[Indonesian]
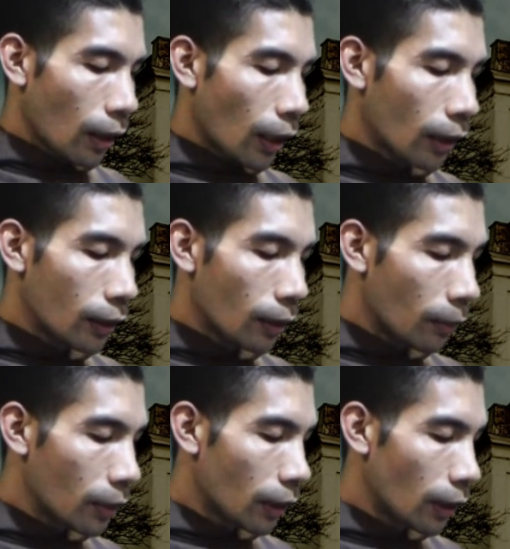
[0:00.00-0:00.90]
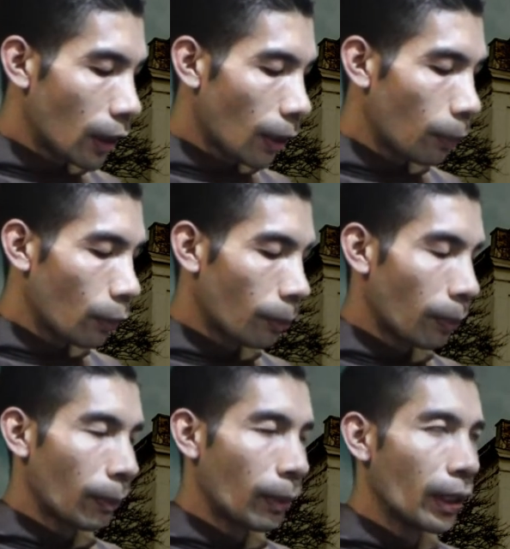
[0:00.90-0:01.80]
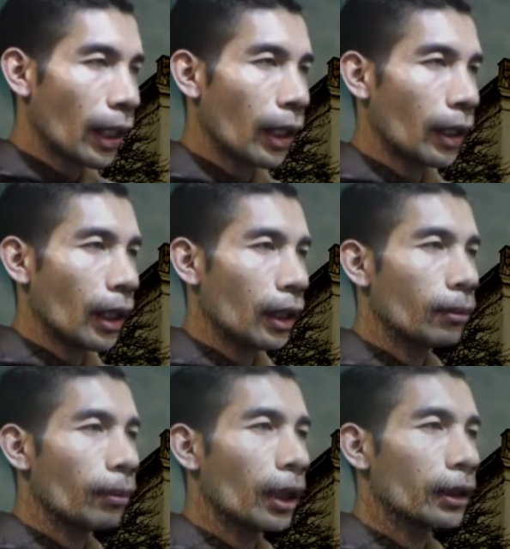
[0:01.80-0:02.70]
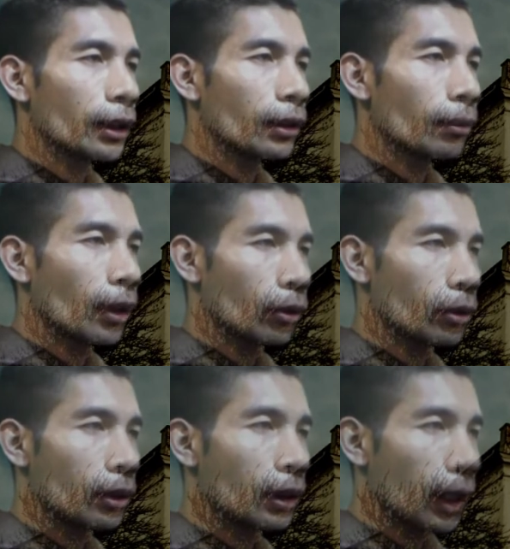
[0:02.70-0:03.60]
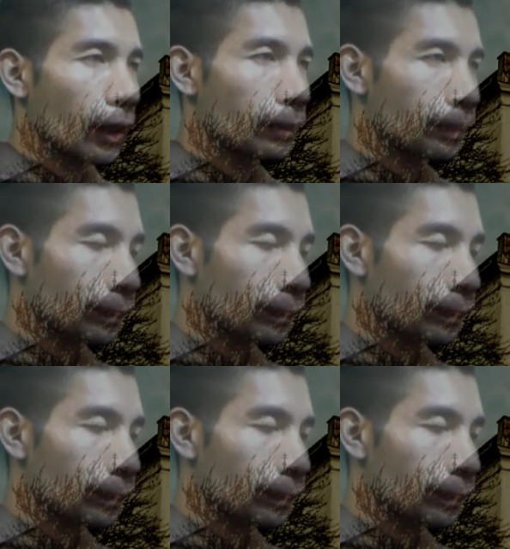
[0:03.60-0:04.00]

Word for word: Hati menjadi dapur perbendaharaan bagi manusia.